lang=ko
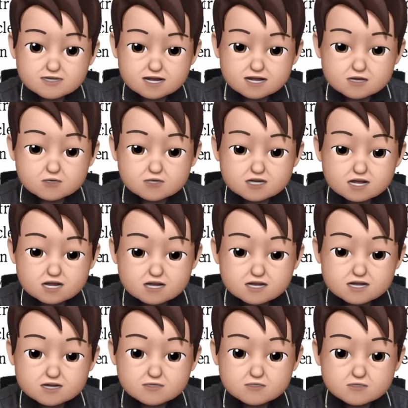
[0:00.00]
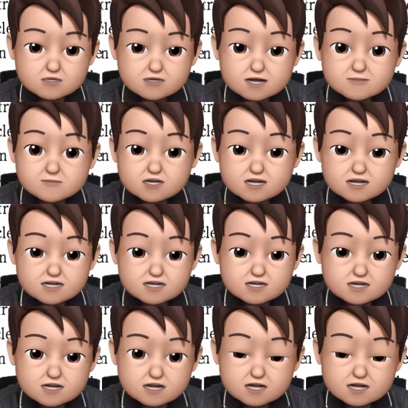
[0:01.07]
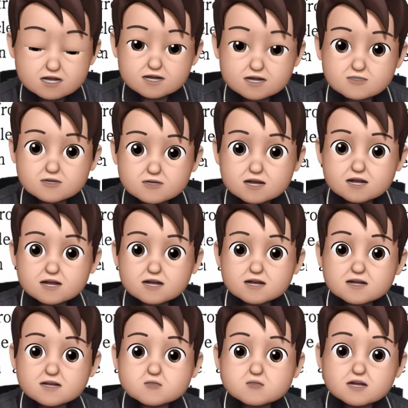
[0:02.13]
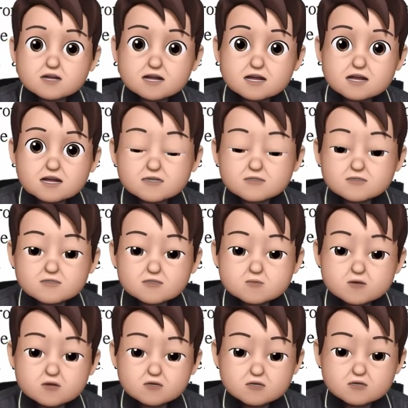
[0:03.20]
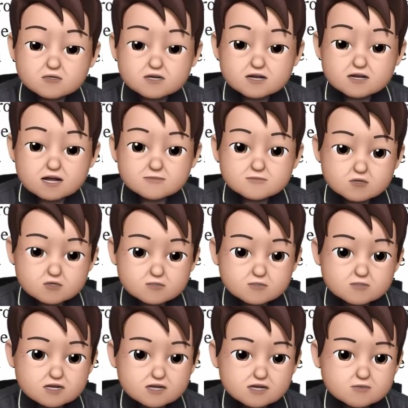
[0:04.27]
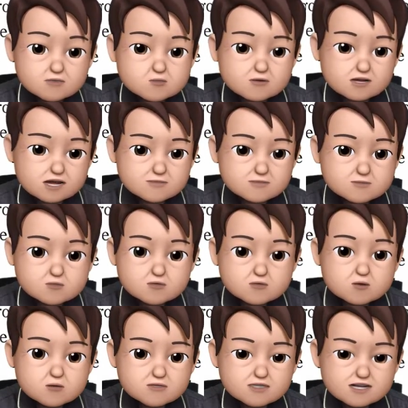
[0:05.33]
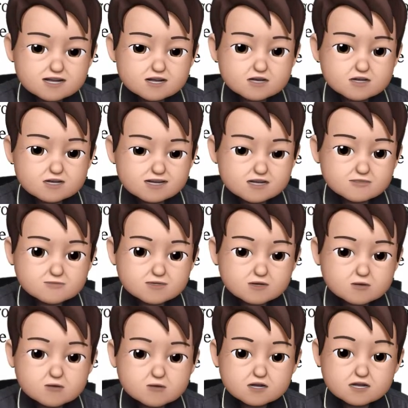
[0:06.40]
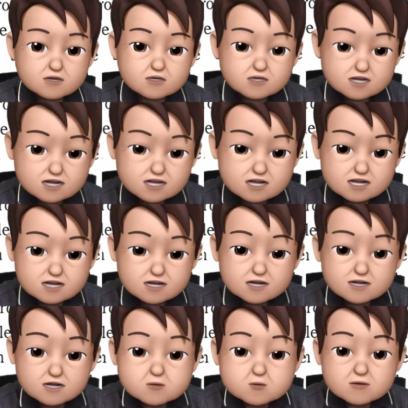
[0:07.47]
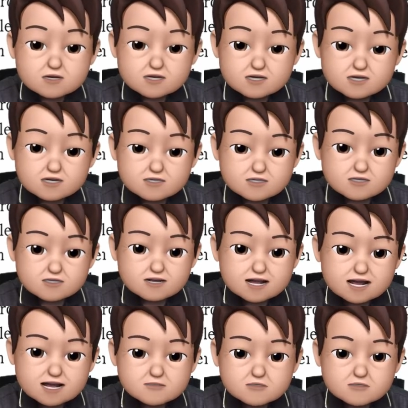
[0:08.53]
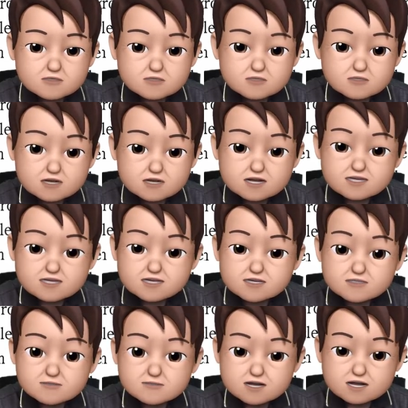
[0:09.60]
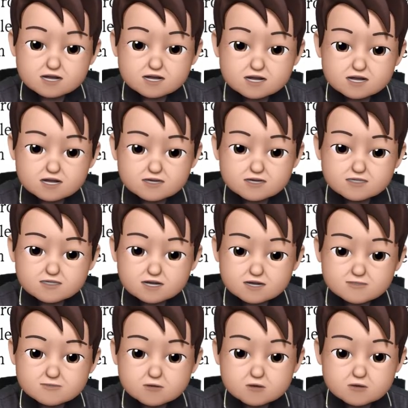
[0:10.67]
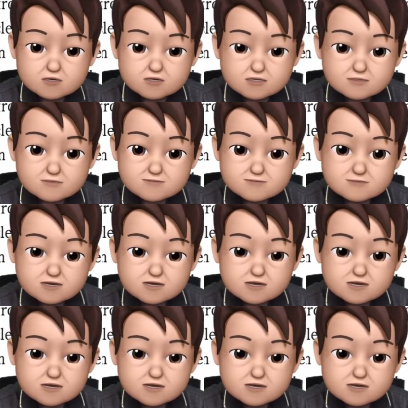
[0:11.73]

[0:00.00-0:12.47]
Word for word: 자, 이것이 가리키는 것은 안문장이지 이렇게 우리의 어떤 원초적인 감정을 숨기기 위해 분노를 사용한다는 바로 이것이 which doesn't allow 허락하지 않습니다. 자, 뭐를